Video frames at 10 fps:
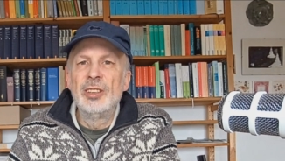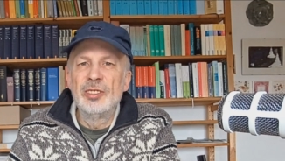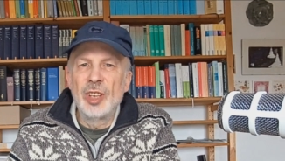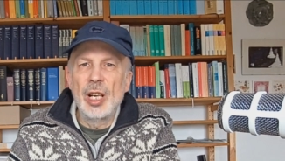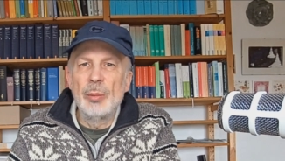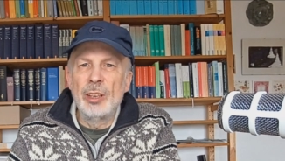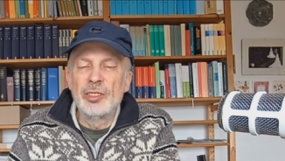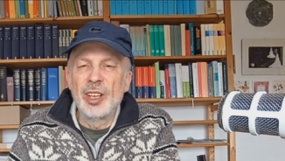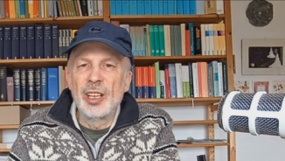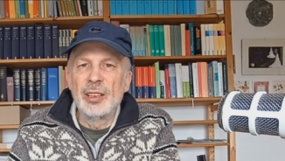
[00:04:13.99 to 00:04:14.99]
selber
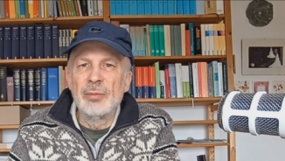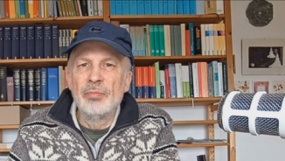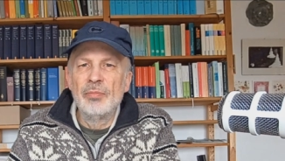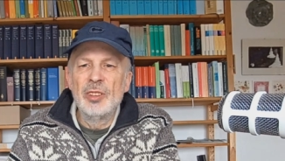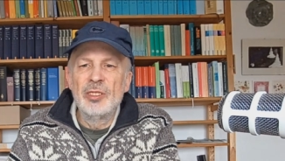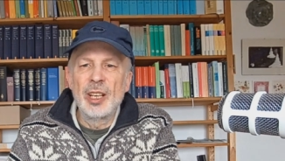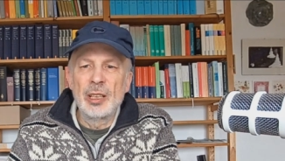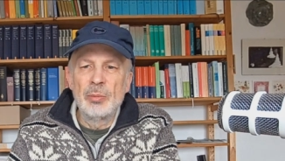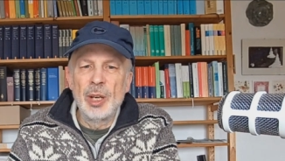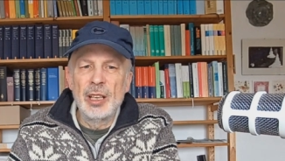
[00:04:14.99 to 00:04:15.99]
sein,
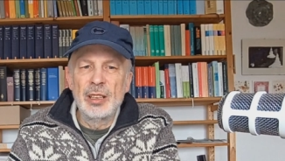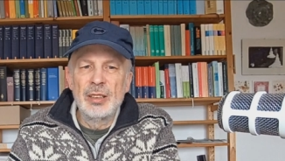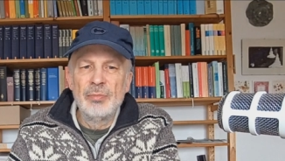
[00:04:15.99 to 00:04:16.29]
sagt Barth.